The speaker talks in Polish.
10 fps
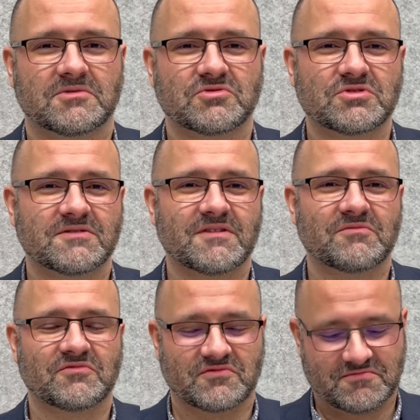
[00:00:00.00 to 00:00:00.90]
Życzę
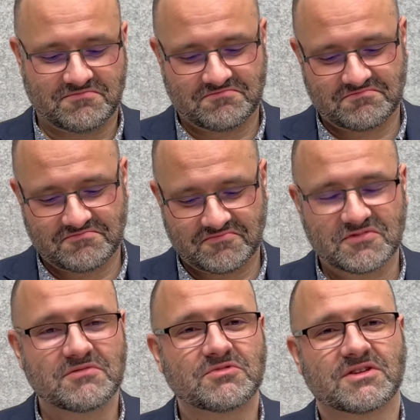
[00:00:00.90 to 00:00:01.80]
Wam w
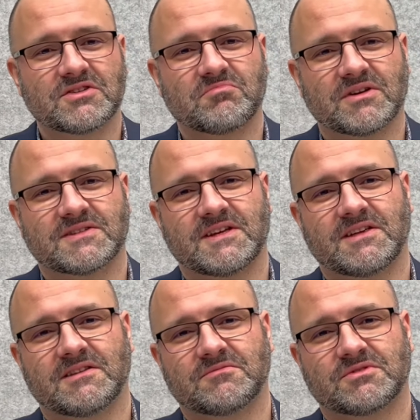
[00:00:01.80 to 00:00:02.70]
tym czasie
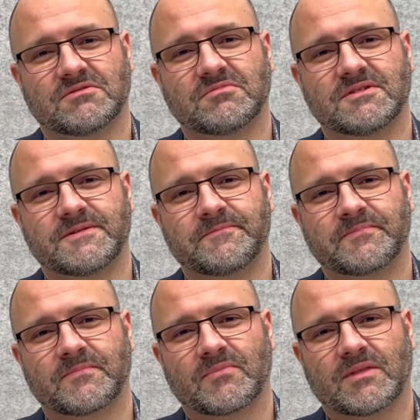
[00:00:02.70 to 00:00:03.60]
pasyjnym, żeby
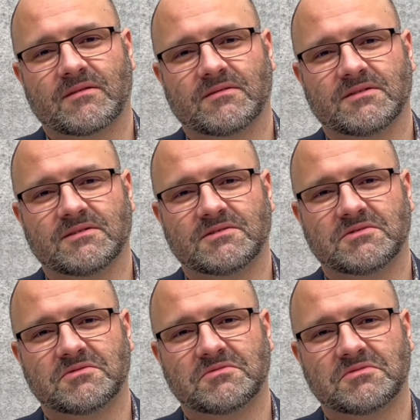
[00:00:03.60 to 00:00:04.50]
y,
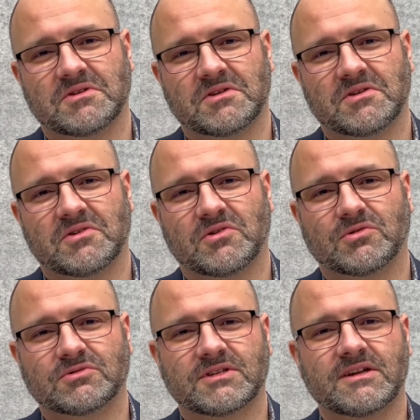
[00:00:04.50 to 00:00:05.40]

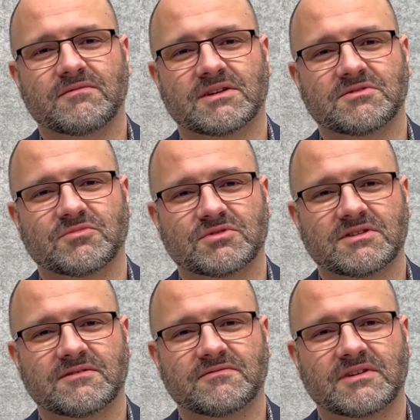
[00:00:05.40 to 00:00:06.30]
odkrywać
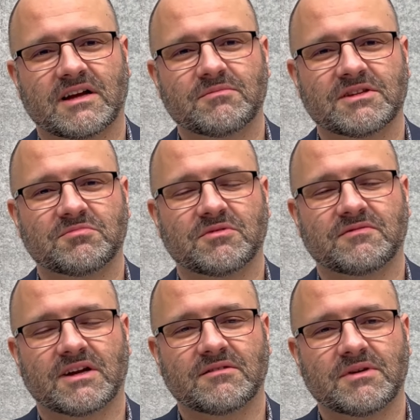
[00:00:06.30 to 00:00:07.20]
może fragment po
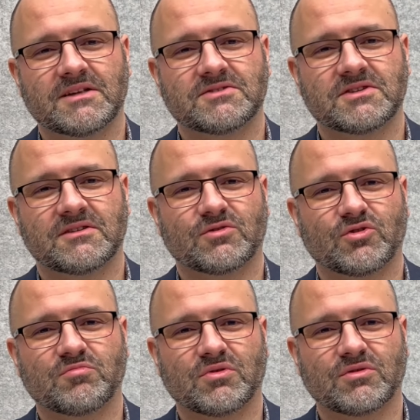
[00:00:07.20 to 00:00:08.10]
fragmencie,
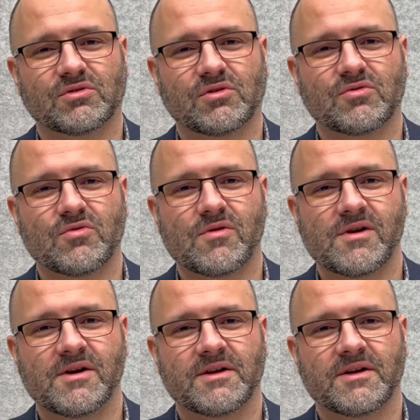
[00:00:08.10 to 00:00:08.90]
krok po kroku,